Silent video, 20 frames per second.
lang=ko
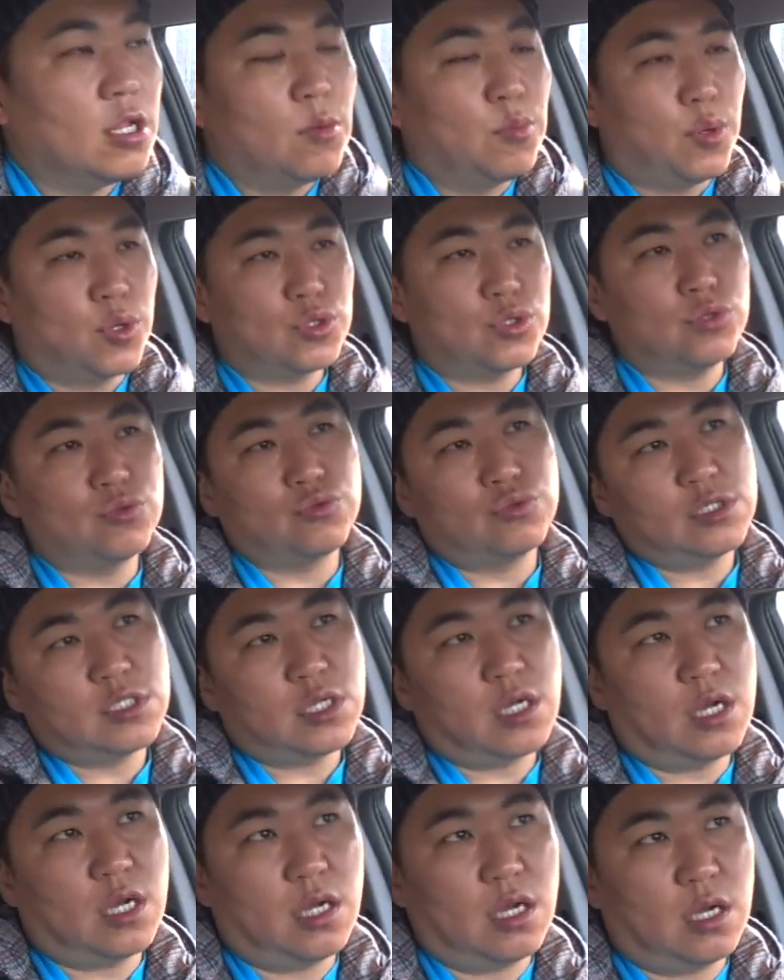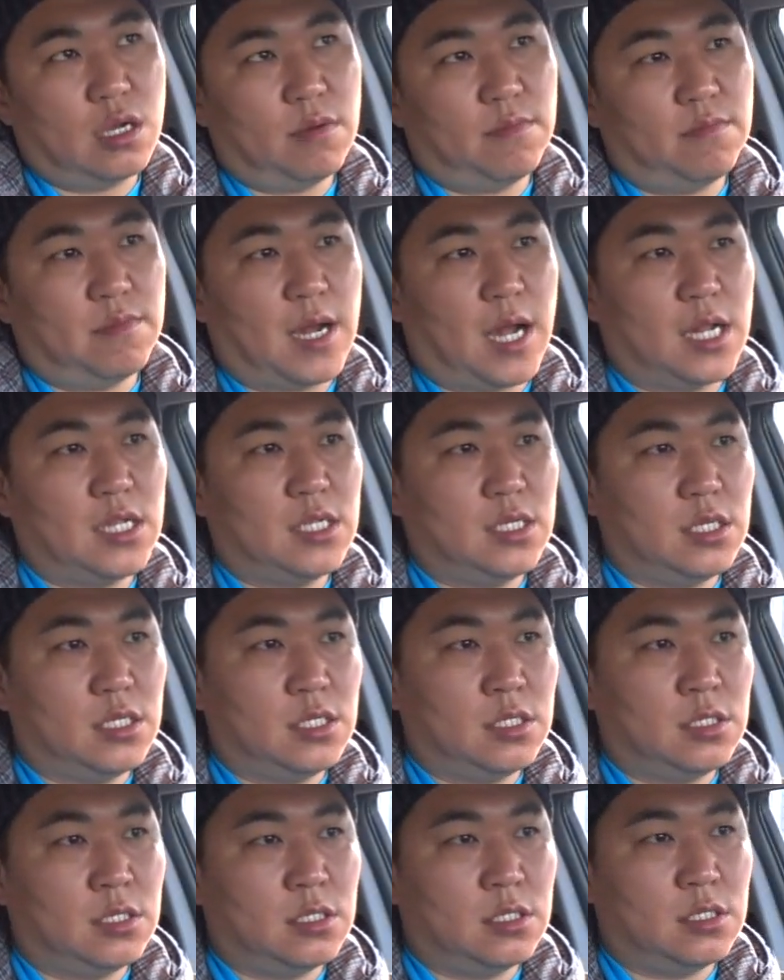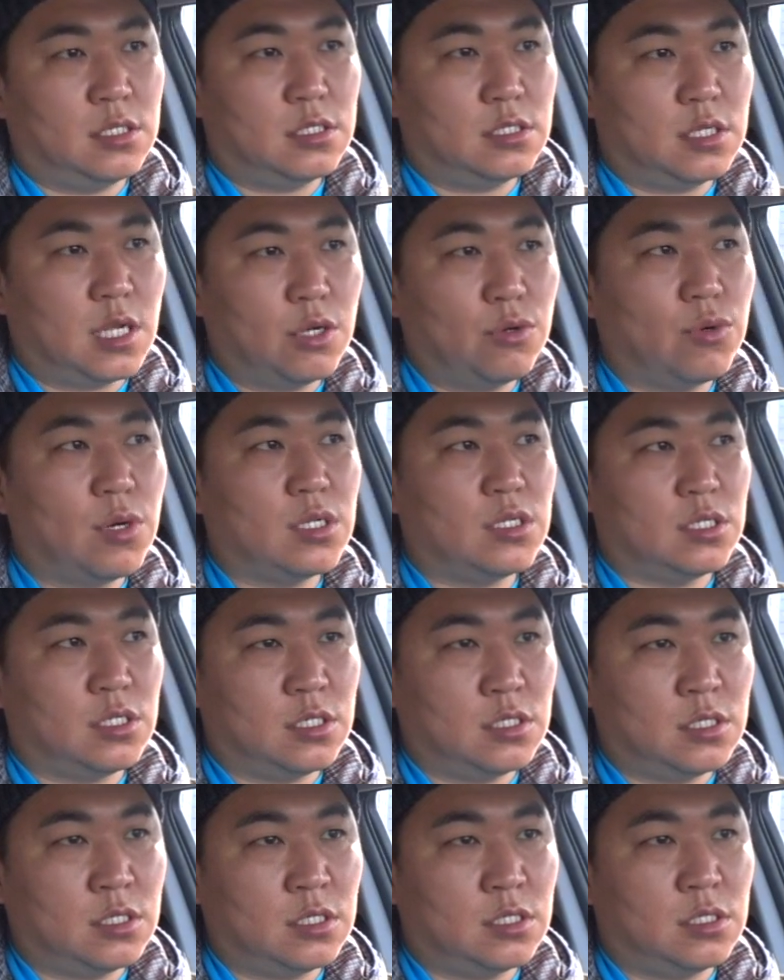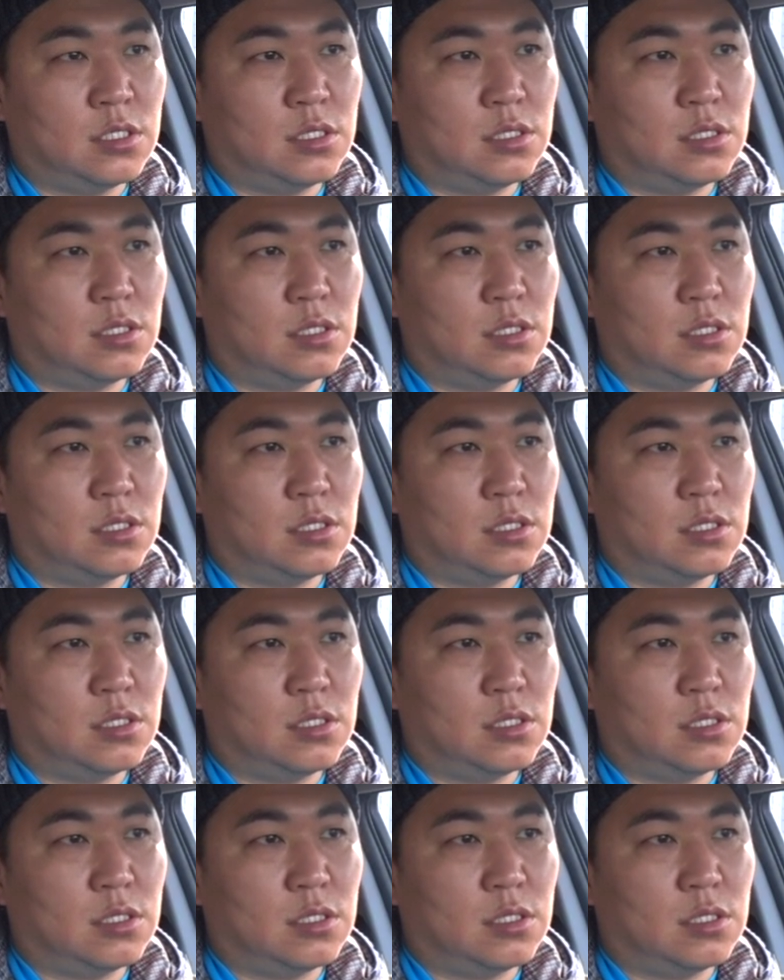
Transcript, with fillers: 보통 우리가 많이 사용하는